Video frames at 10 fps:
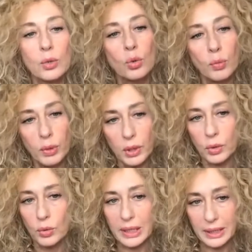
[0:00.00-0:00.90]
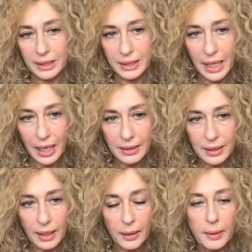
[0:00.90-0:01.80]
culmine di una
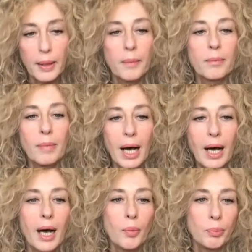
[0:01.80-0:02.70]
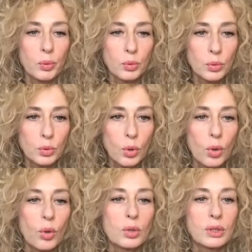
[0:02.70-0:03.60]
litigata, ma
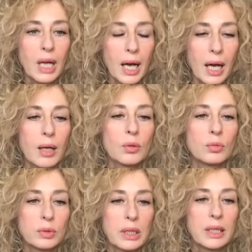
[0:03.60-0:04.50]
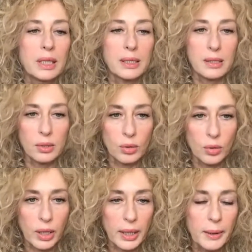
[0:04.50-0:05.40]
appunto da una
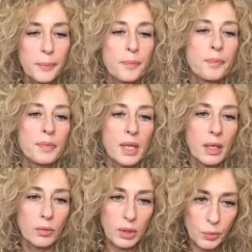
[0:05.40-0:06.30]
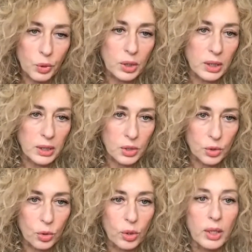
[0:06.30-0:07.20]
relazione che è un tipo di
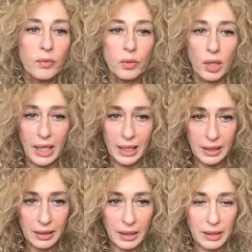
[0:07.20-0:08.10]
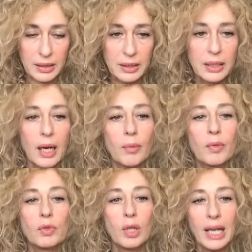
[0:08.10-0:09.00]
relazione violenta, si chiama
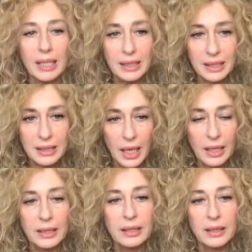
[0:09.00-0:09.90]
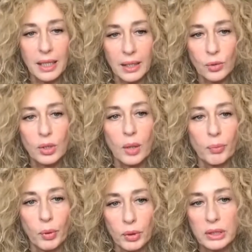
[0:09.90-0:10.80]
violenza all'interno di
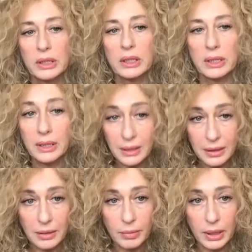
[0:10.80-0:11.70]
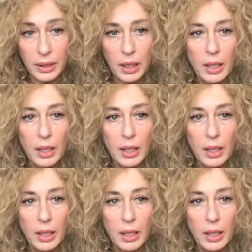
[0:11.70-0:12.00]
rapporti intimi.